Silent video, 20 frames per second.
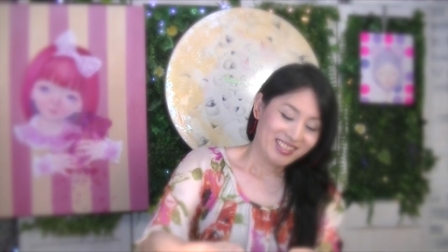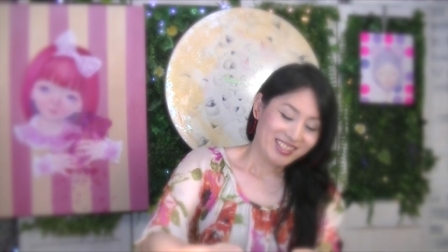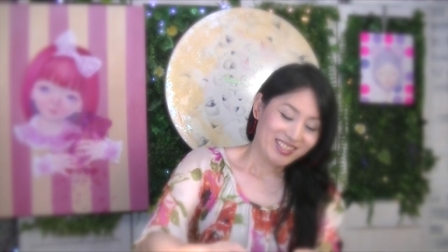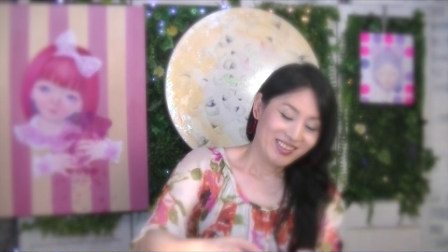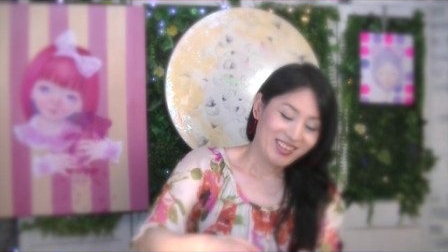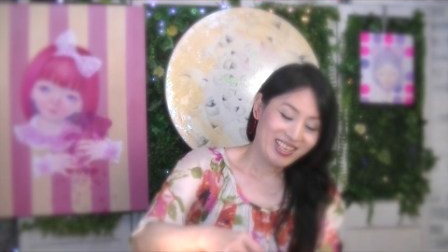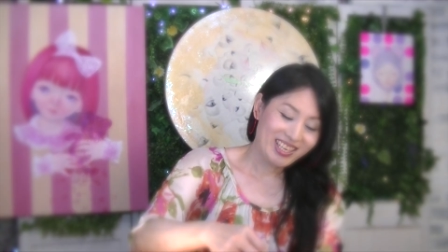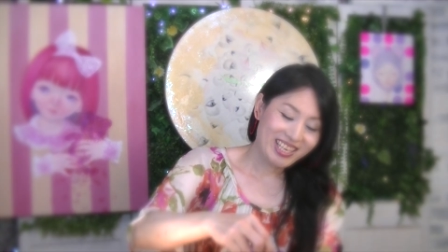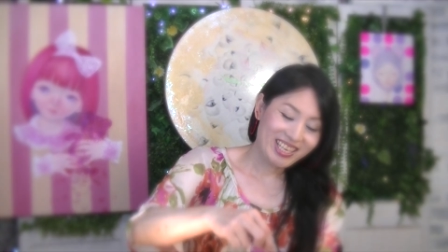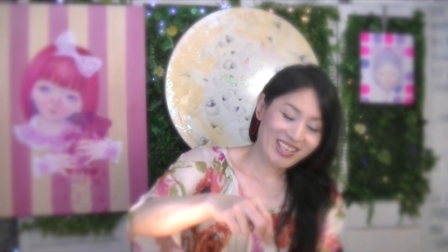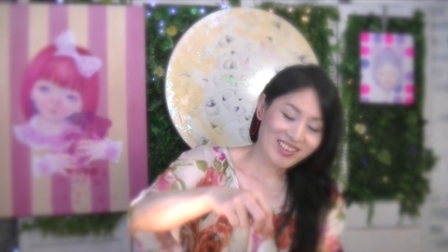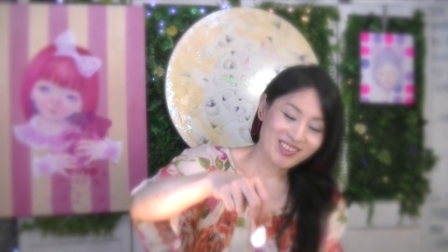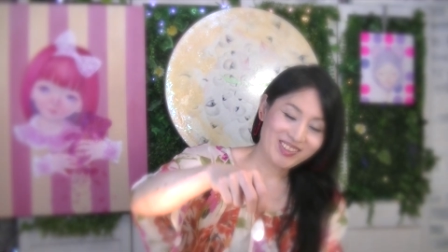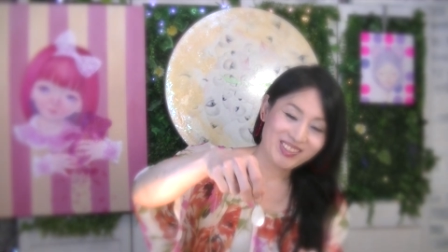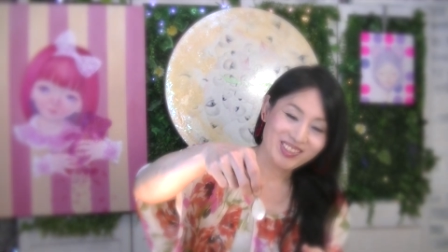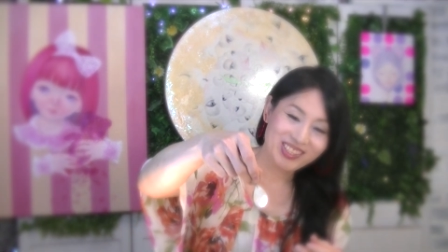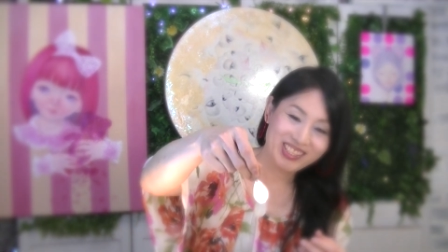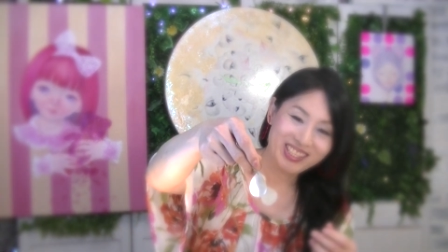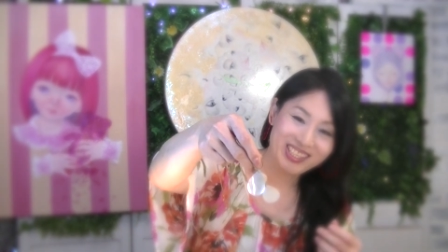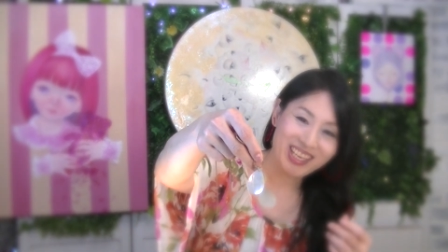それからこ
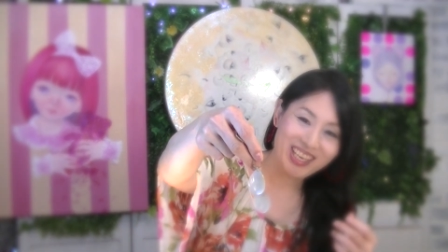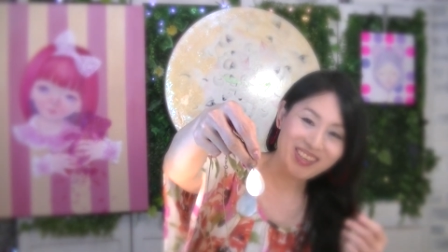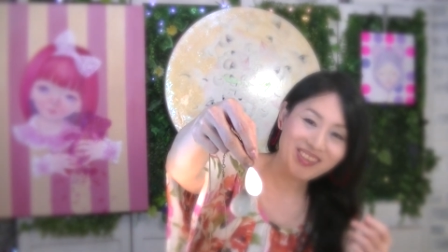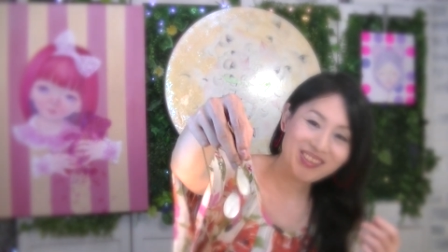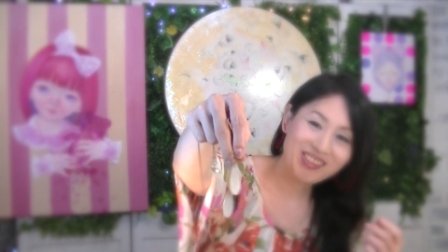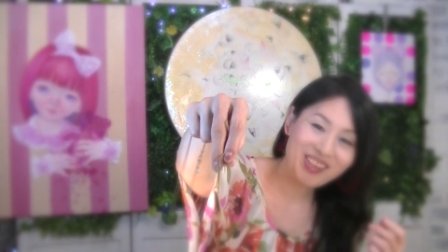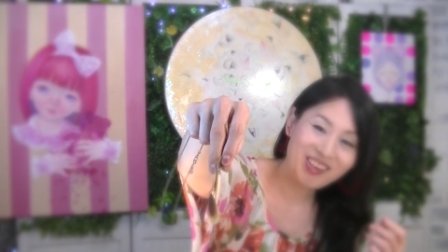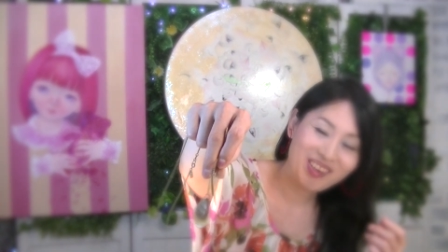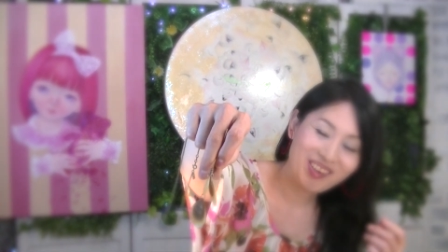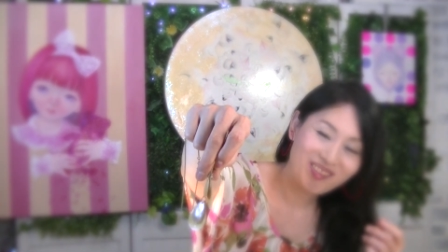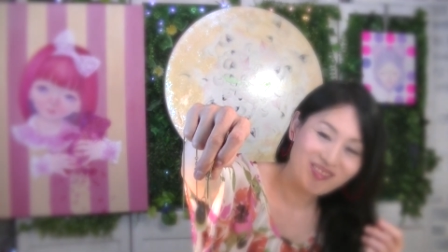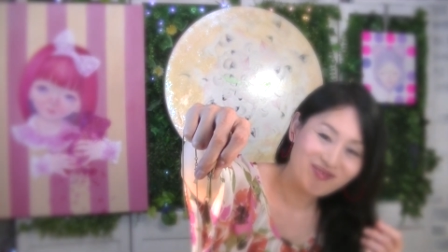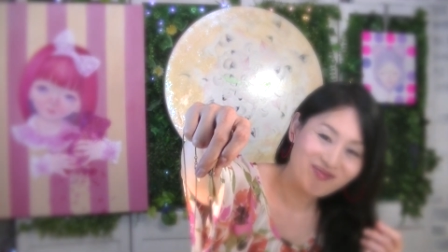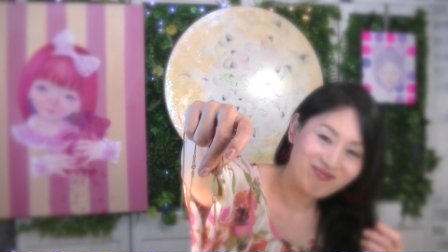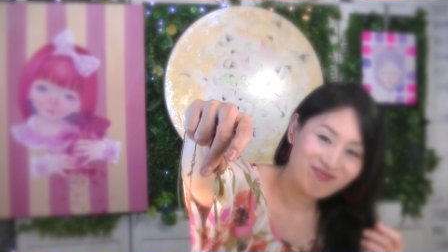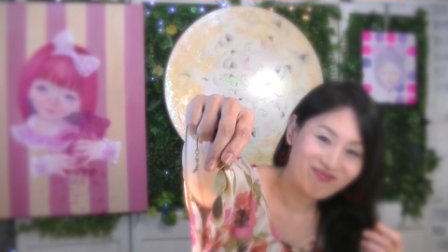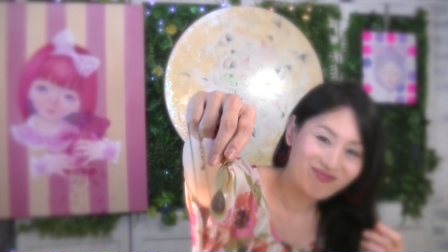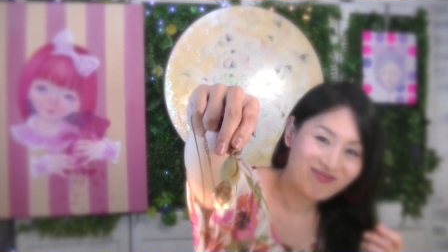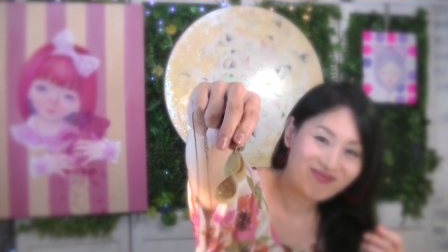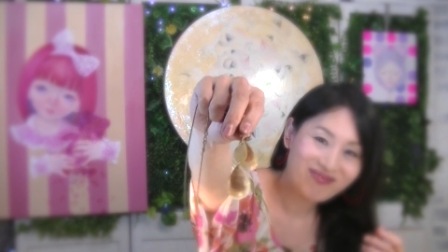のシェルの
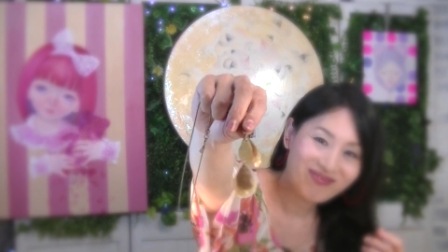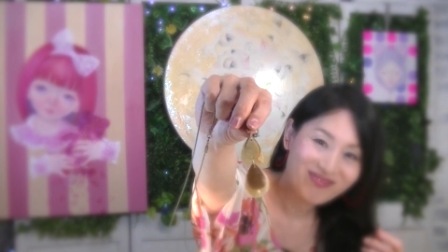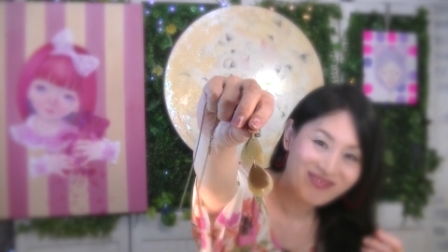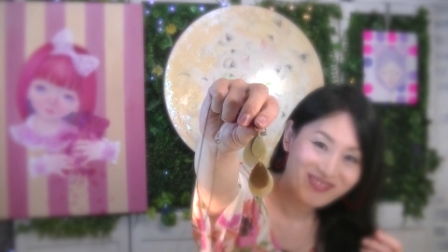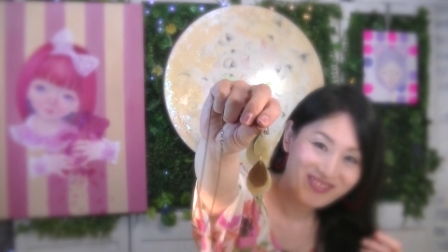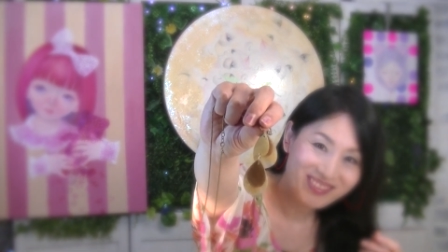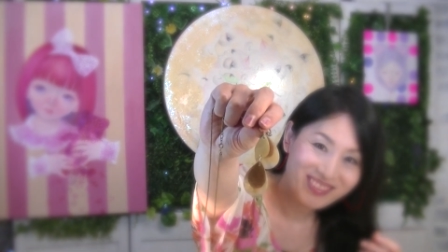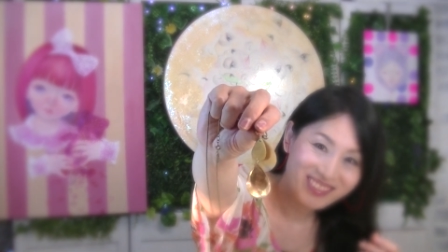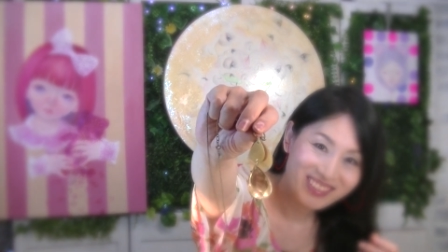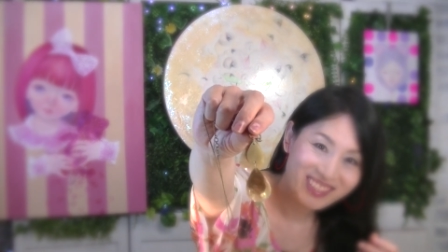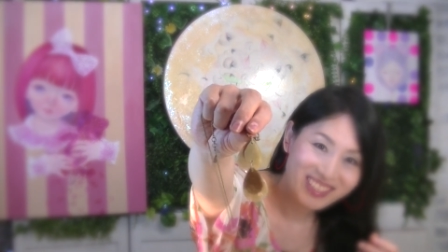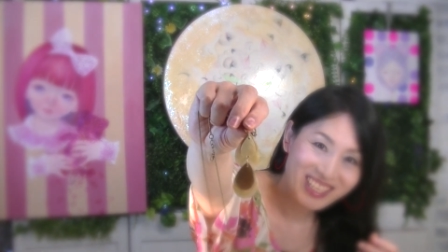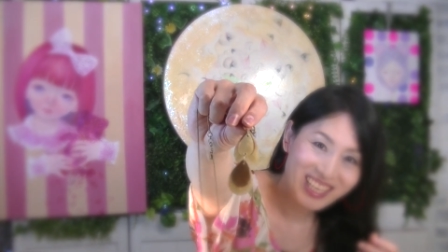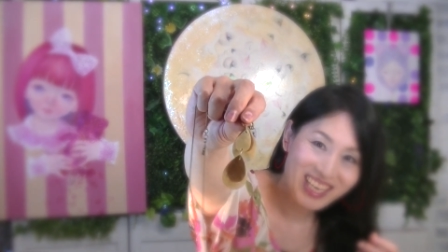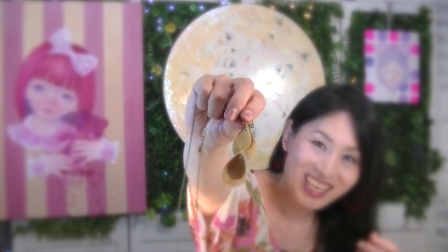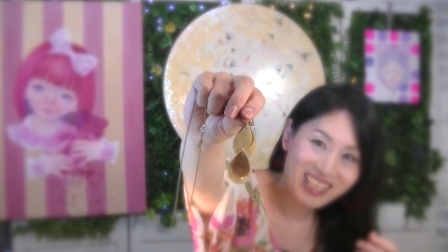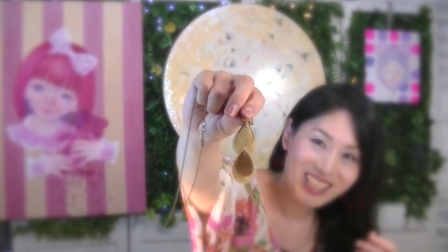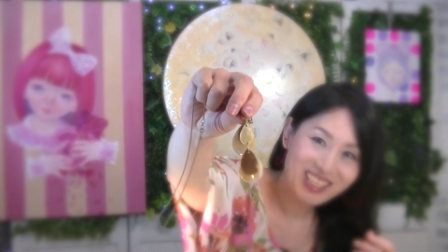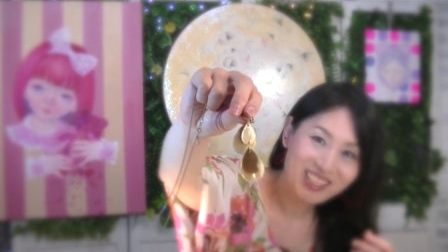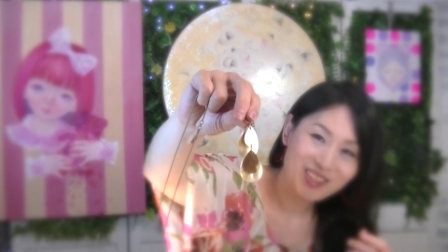
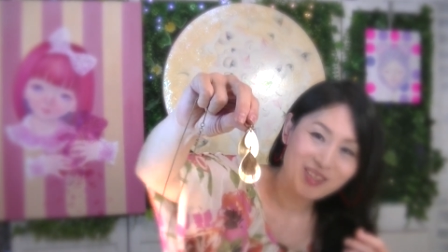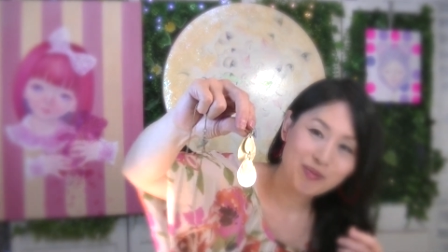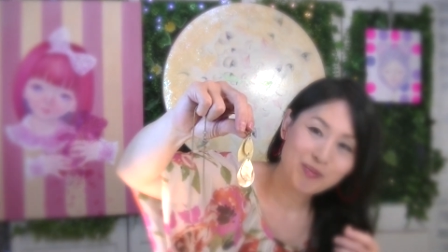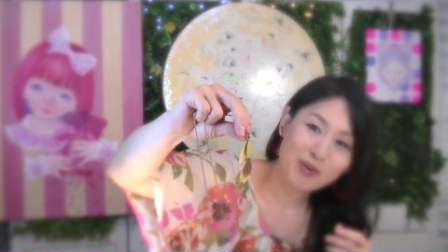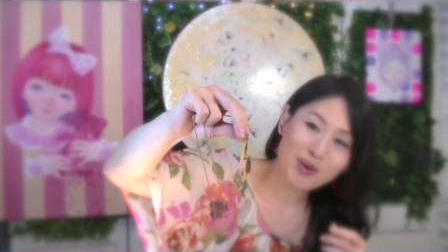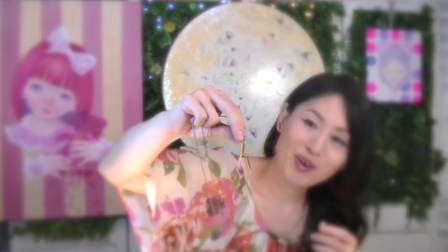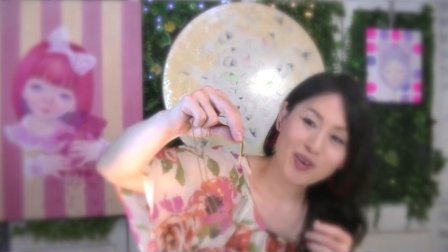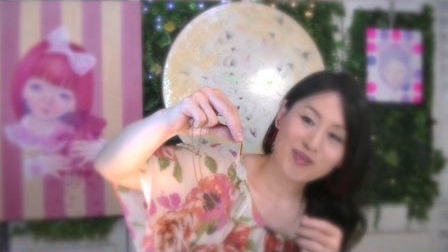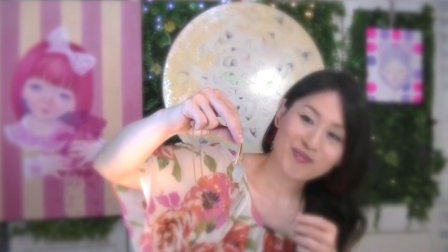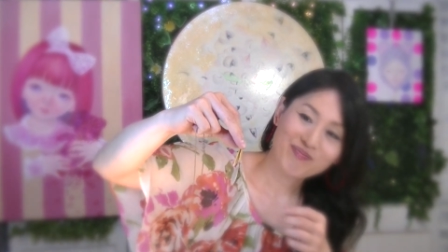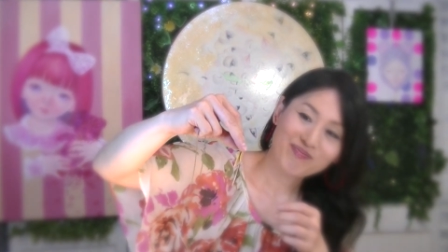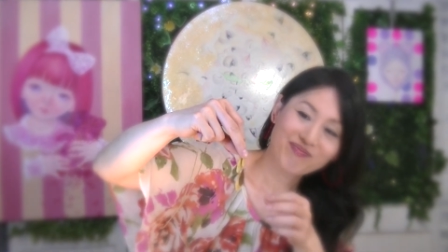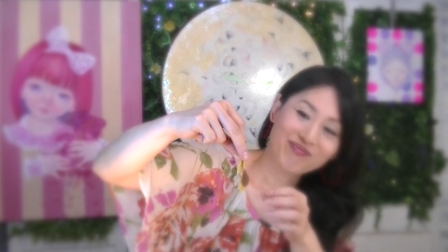イヤリングも